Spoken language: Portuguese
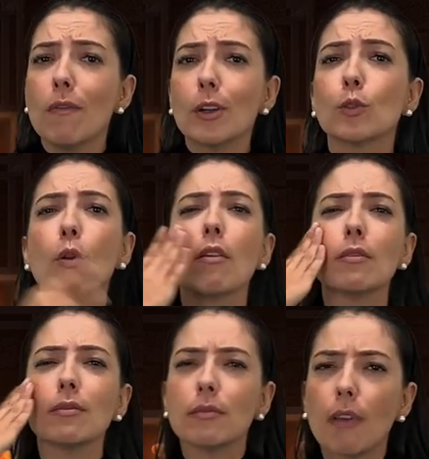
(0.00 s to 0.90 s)
Todos os
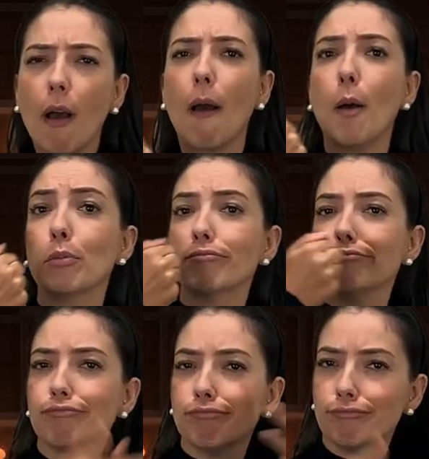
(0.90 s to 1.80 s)
professores
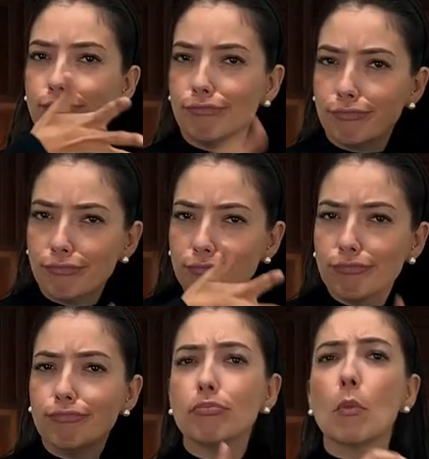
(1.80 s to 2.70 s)
sabem
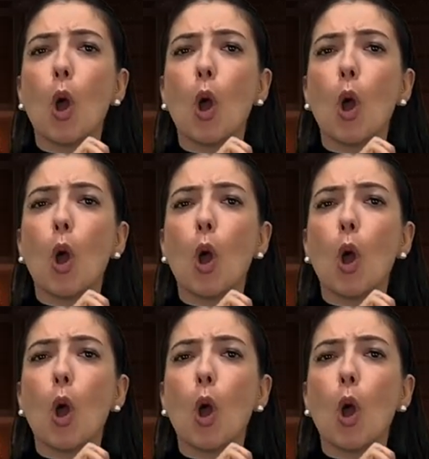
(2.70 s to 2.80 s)
Libras,